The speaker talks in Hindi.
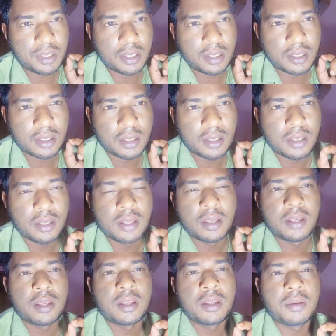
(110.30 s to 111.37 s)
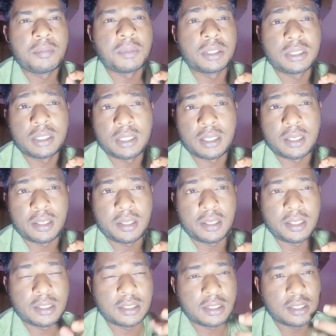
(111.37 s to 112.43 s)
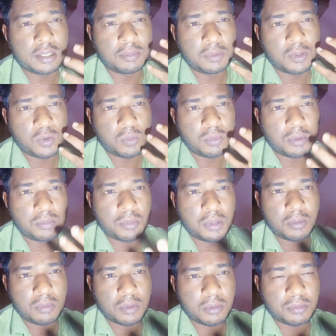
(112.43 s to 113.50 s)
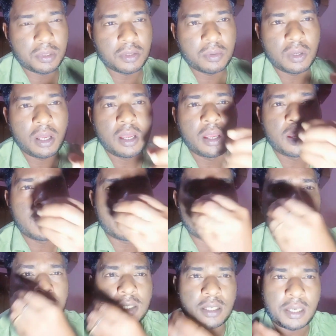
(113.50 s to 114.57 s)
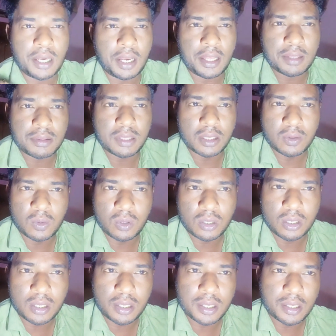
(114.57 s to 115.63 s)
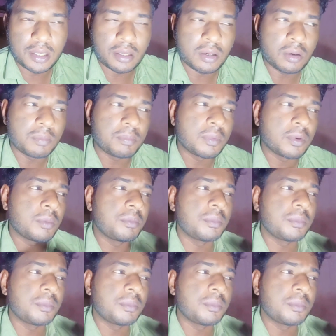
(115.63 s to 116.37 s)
में मिल सकता है वो है बाप मूवी आप गूगल में सर्च कर सकते हो बाप एंड बाप